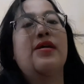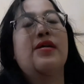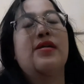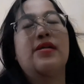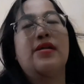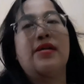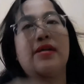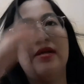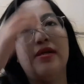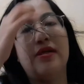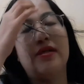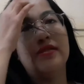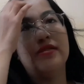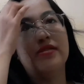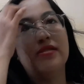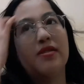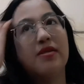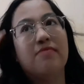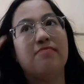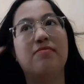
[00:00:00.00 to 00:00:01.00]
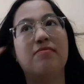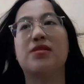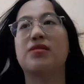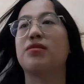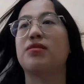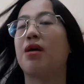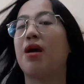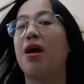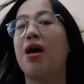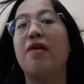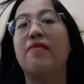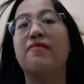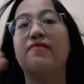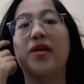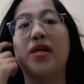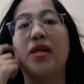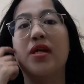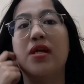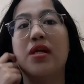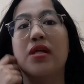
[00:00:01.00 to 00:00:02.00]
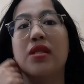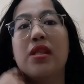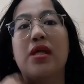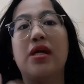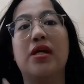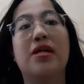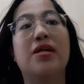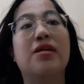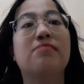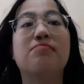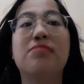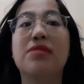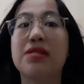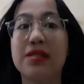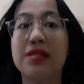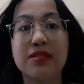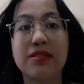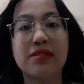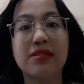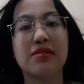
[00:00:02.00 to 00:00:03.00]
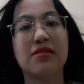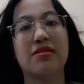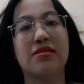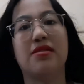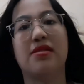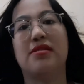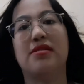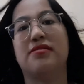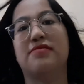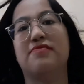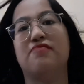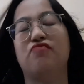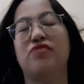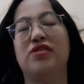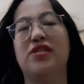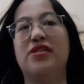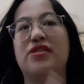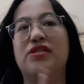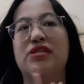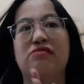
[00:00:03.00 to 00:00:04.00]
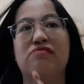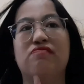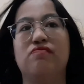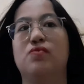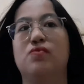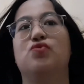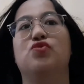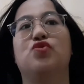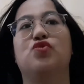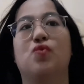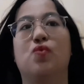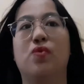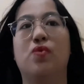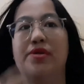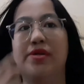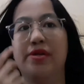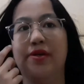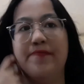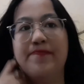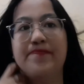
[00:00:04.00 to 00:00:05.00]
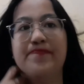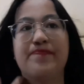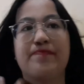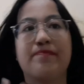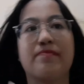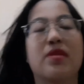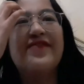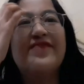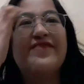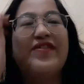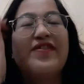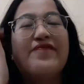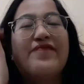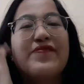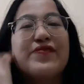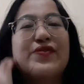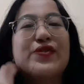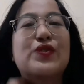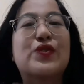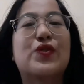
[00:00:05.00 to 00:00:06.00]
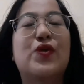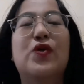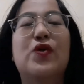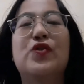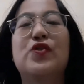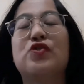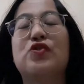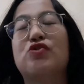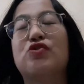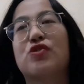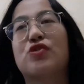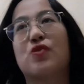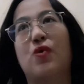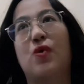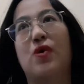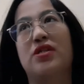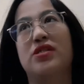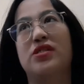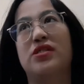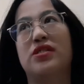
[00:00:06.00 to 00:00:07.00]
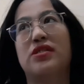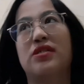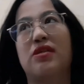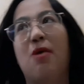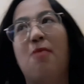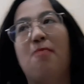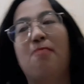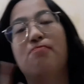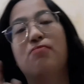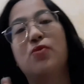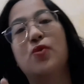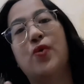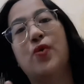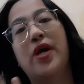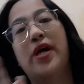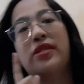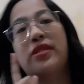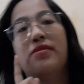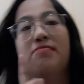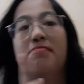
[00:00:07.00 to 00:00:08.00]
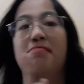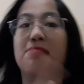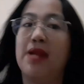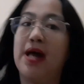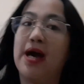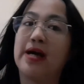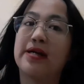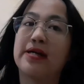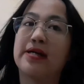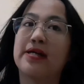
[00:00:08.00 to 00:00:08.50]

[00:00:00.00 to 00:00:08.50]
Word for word: And mag-travel and maging successful in the future. Ang favorite colors ko is blue and black.